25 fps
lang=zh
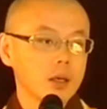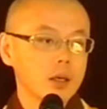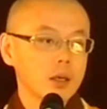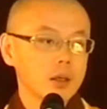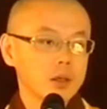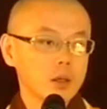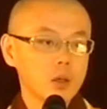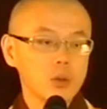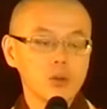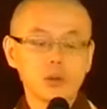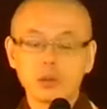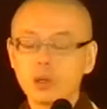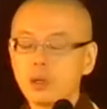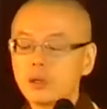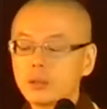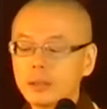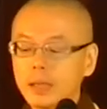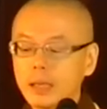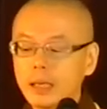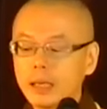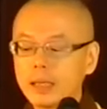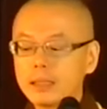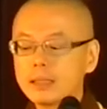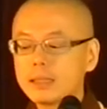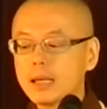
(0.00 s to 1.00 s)
有时候你
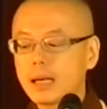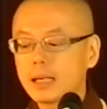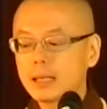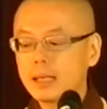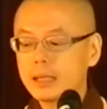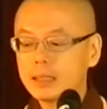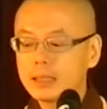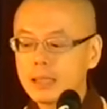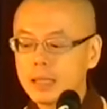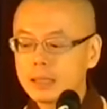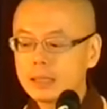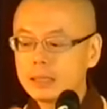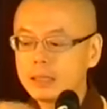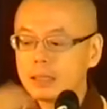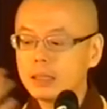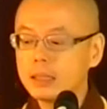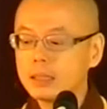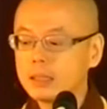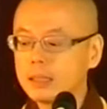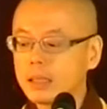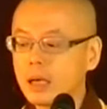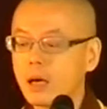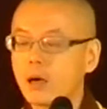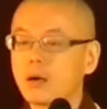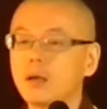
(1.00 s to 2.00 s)
很想跟人家计
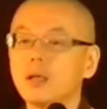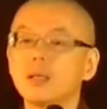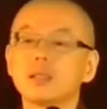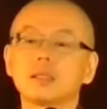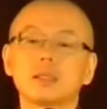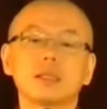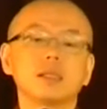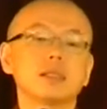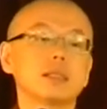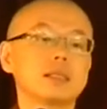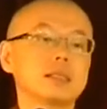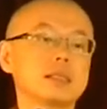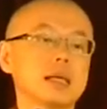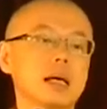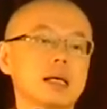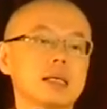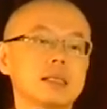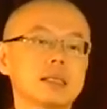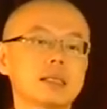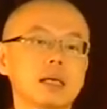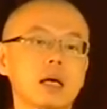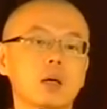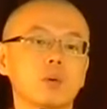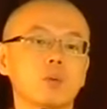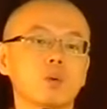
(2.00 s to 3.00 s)
较，其实想一
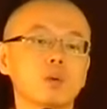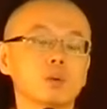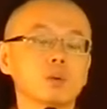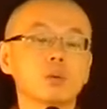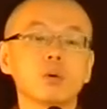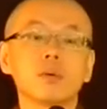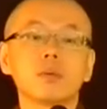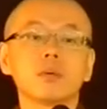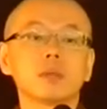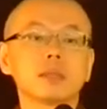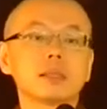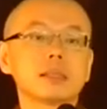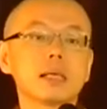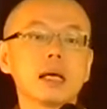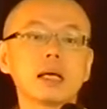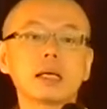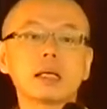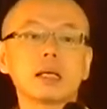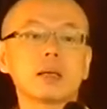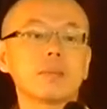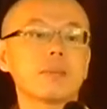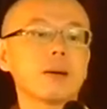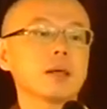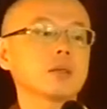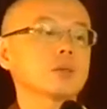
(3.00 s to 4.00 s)
想，我若下个
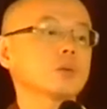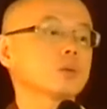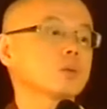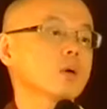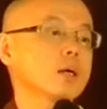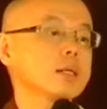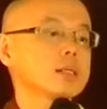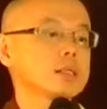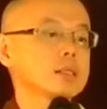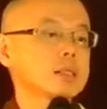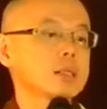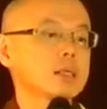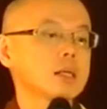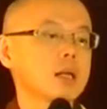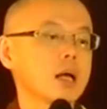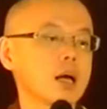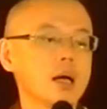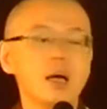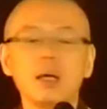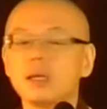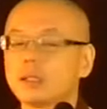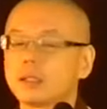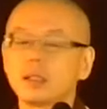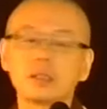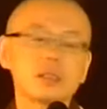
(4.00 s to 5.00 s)
礼拜就断气了，
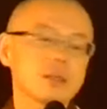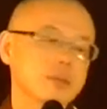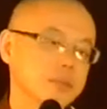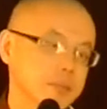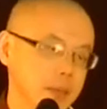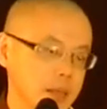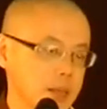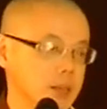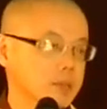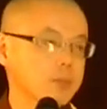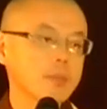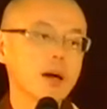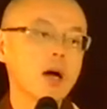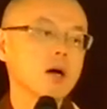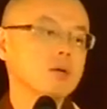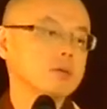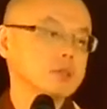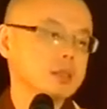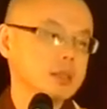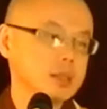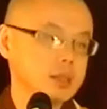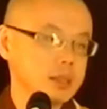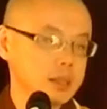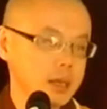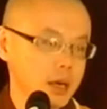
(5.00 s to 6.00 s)
其实没什么好
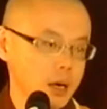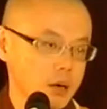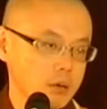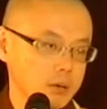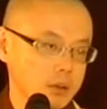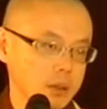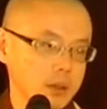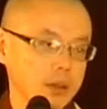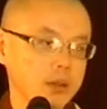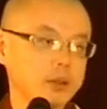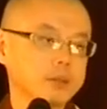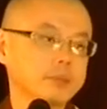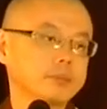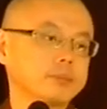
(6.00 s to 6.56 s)
计较的。